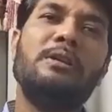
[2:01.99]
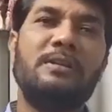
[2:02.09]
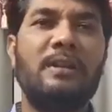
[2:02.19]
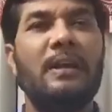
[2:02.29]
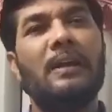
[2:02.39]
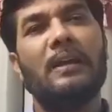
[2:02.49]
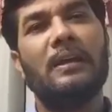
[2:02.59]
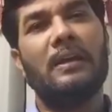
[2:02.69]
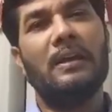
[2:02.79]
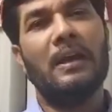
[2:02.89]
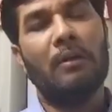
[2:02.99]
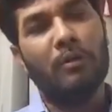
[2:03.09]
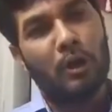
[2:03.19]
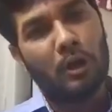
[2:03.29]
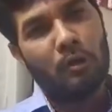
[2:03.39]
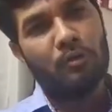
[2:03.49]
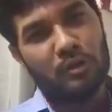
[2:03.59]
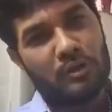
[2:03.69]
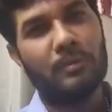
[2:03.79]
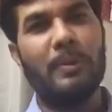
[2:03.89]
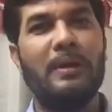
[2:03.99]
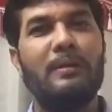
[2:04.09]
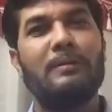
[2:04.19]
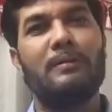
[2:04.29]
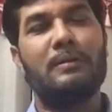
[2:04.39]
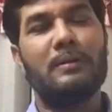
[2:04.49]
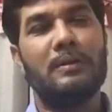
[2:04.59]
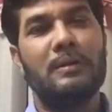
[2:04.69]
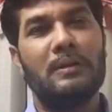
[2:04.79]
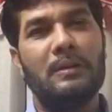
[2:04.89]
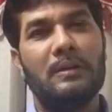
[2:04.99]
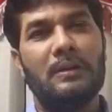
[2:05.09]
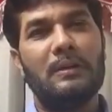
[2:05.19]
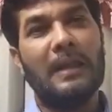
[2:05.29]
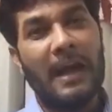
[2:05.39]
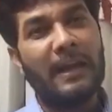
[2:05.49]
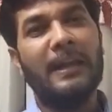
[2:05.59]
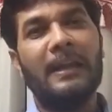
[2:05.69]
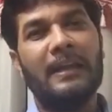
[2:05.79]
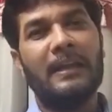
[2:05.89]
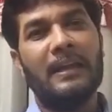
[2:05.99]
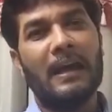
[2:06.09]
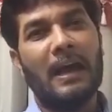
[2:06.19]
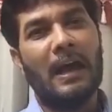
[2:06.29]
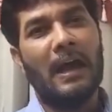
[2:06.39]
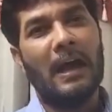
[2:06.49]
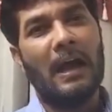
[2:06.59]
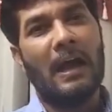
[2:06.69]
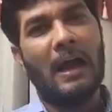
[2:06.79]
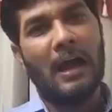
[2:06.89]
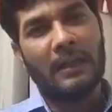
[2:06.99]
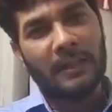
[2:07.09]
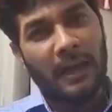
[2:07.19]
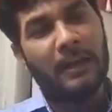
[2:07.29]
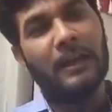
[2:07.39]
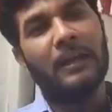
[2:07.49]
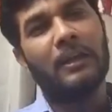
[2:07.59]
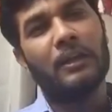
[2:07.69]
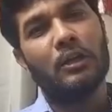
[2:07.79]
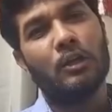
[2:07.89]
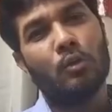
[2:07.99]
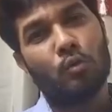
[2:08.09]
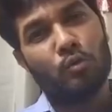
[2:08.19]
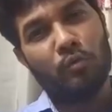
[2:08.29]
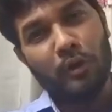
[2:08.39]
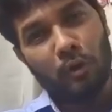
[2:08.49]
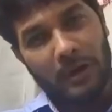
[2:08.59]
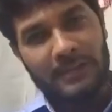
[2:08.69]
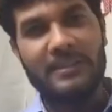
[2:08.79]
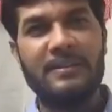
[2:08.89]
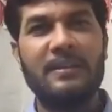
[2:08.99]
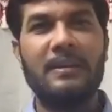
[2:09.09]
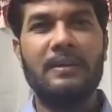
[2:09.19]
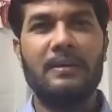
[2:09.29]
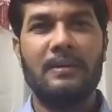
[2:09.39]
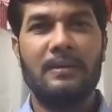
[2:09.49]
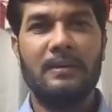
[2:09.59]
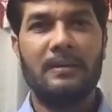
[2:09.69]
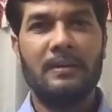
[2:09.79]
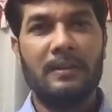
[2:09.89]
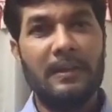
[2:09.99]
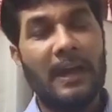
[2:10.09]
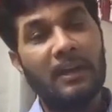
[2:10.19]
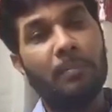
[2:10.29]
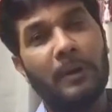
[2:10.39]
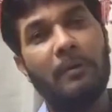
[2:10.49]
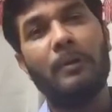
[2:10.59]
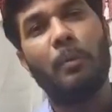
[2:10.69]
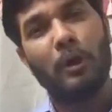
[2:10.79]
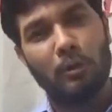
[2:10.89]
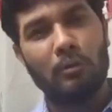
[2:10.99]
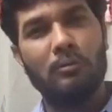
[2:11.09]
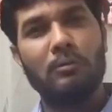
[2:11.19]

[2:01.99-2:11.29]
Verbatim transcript: చేస్తే వీడియో కాల్లో విషయం చెప్పాను దాన్ని దాన్ని కొంచెం వీడియో కట్ చేసి దానికి ప్రైవేట్ పార్ట్లు